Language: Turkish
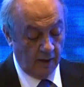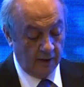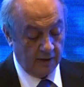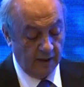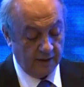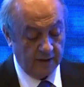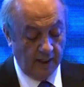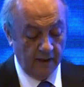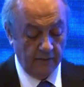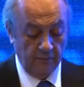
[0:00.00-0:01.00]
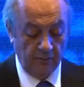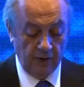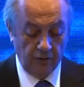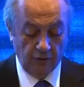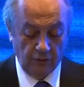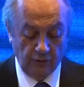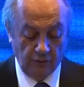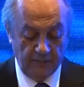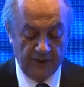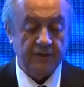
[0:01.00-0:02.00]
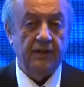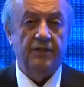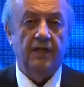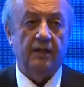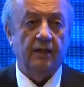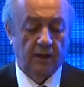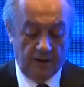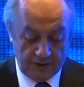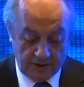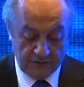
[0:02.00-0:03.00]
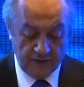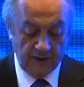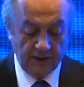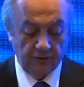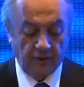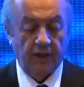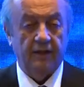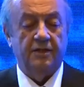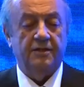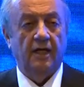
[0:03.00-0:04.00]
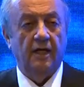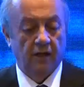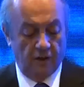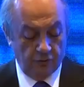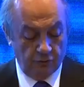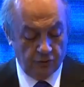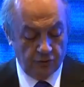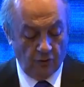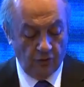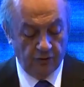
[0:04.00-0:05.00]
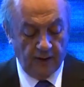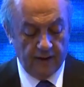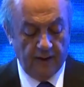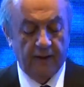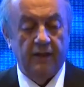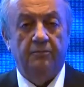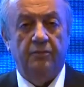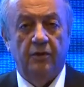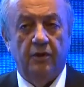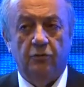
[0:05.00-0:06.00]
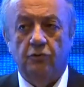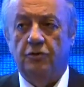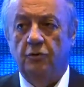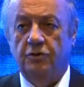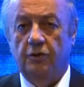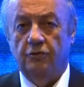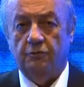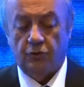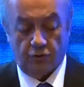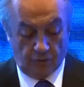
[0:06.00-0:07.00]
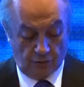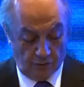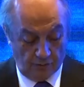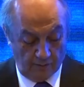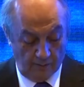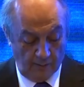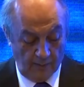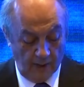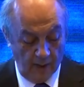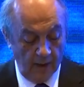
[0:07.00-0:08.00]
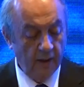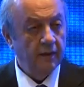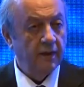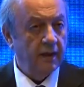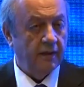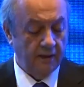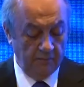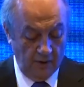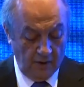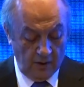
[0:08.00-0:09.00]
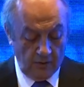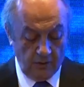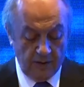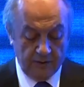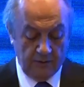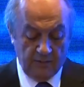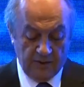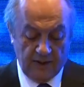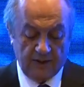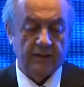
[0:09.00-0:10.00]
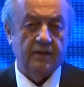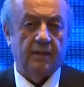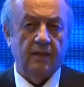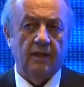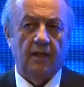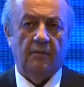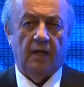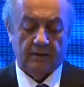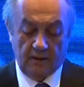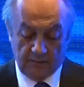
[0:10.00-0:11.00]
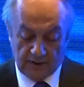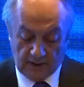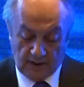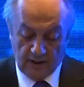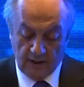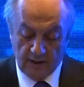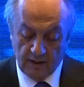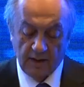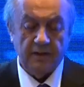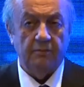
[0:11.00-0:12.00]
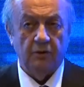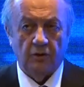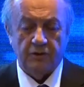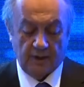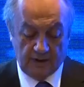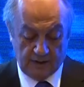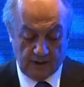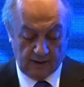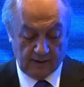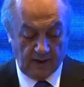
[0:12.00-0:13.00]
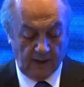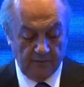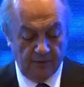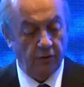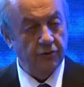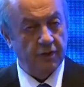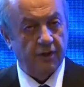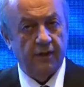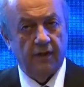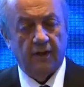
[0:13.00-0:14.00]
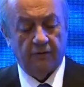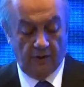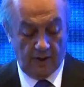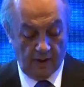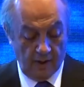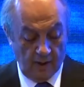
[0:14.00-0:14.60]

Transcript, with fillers: 80 milyonu besleyecek çiftçilerin oranı ise yüzde %10'dan eriyip yüzde %3'e düşmüştür. Nitekim üretim istatistiklerine baktığımızda 2018 yılında bir önceki yıla göre